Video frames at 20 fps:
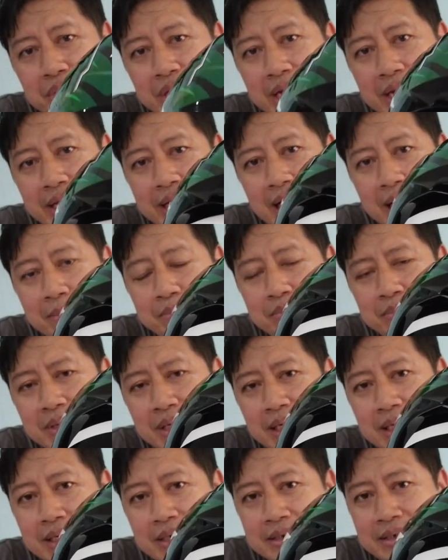นี่นะครับ
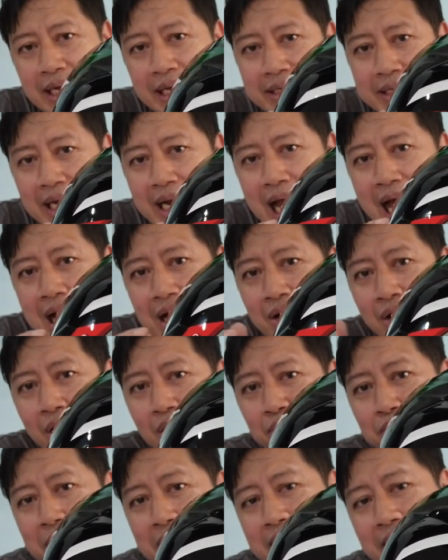สัญญลักษณ์ขอ
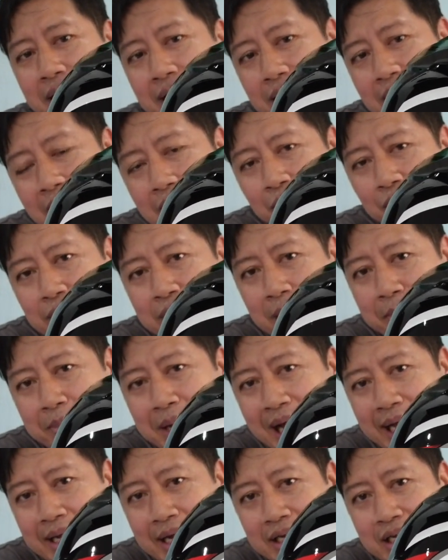ง V1 เขาเข็ม
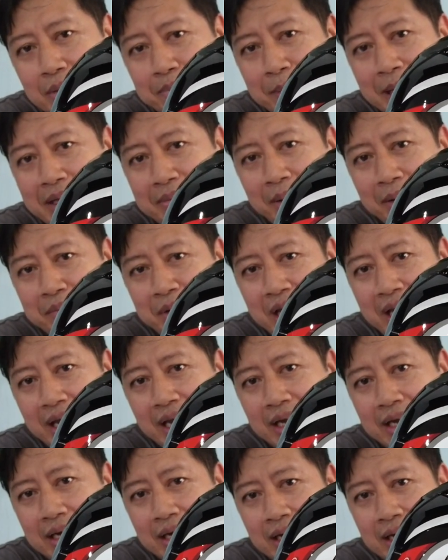ขัดเขาจะเป็นแบบนี้